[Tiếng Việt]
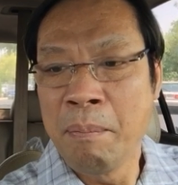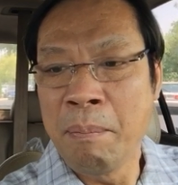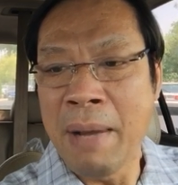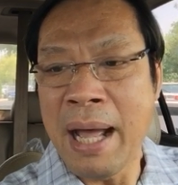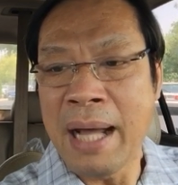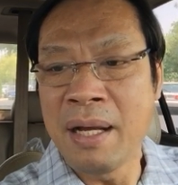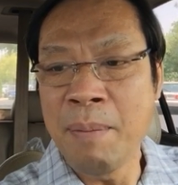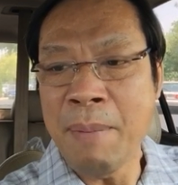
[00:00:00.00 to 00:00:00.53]

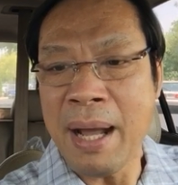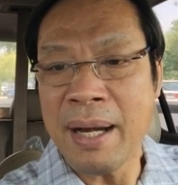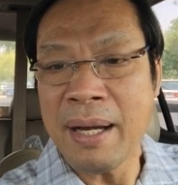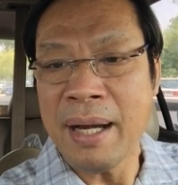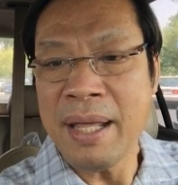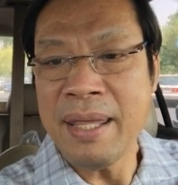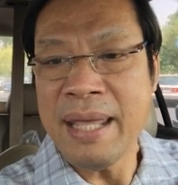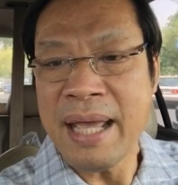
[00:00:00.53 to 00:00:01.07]
mà gương mặt
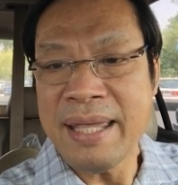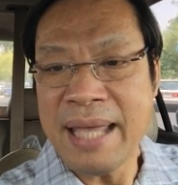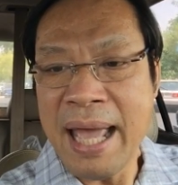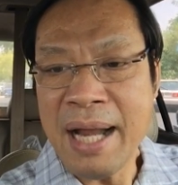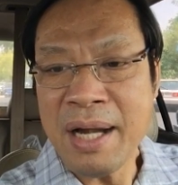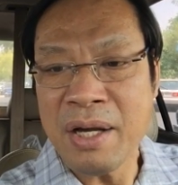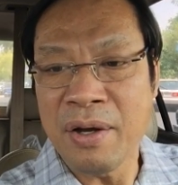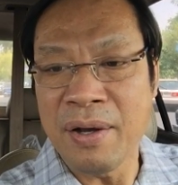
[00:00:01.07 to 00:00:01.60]
đã già
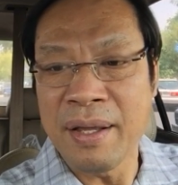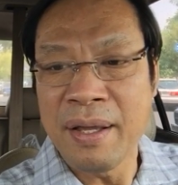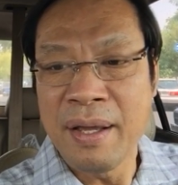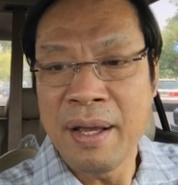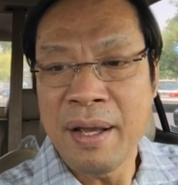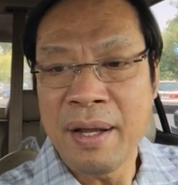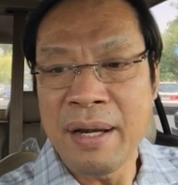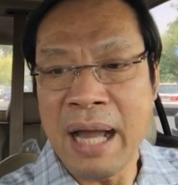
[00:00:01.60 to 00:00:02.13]
chát rồi,
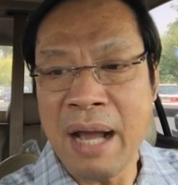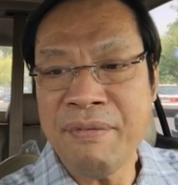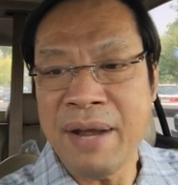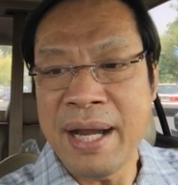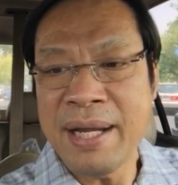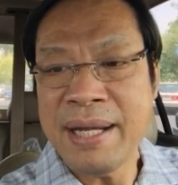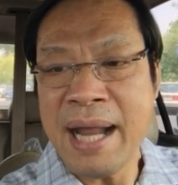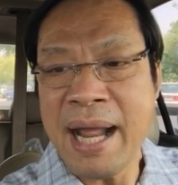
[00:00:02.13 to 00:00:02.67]
đã
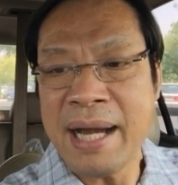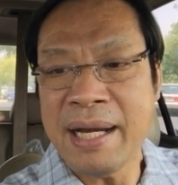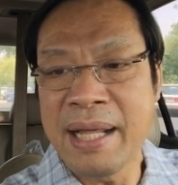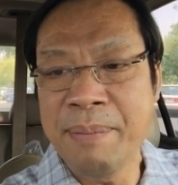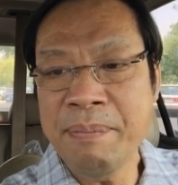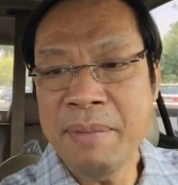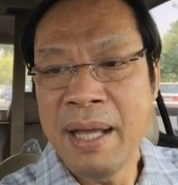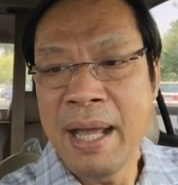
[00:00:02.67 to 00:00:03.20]
vậy trang
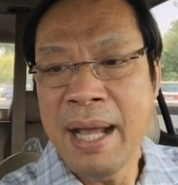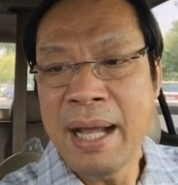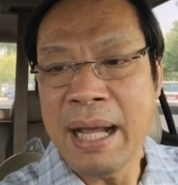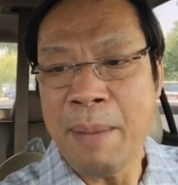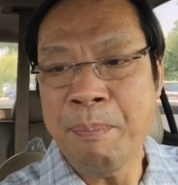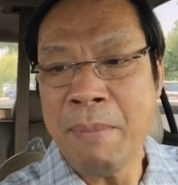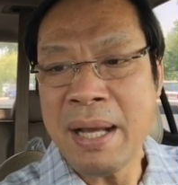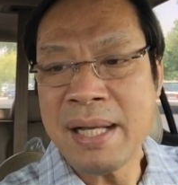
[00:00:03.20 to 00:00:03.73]
điểm,
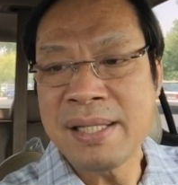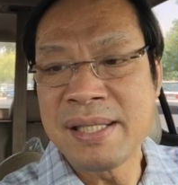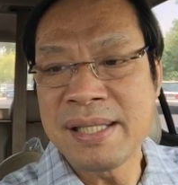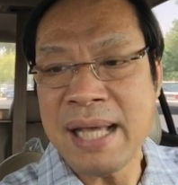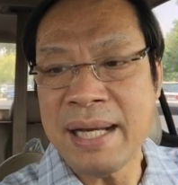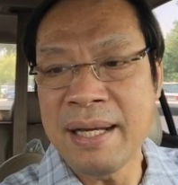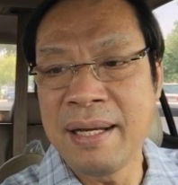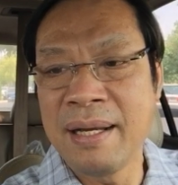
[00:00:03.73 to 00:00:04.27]
cặp mắt
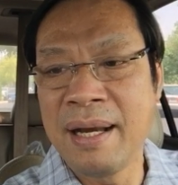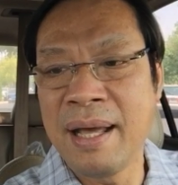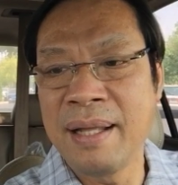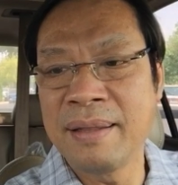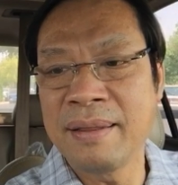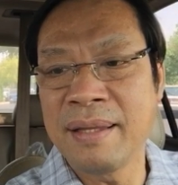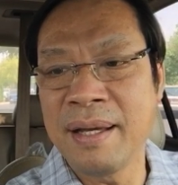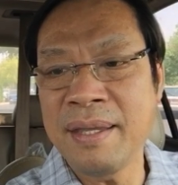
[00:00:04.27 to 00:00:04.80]
xanh
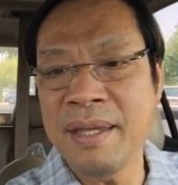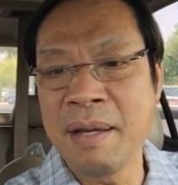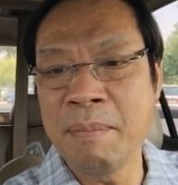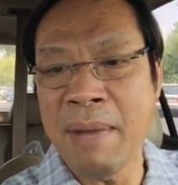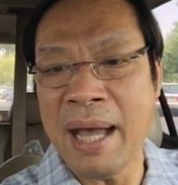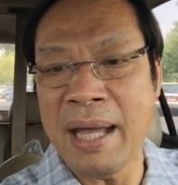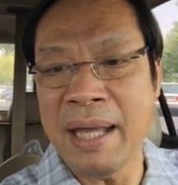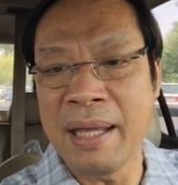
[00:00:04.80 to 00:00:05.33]
lên tới
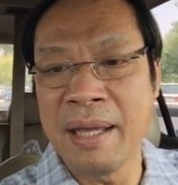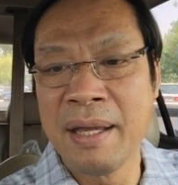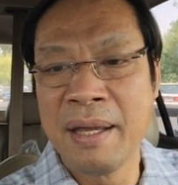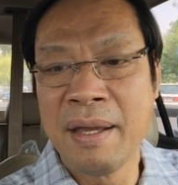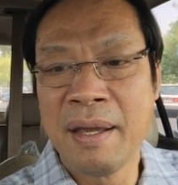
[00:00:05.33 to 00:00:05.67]
chân mày.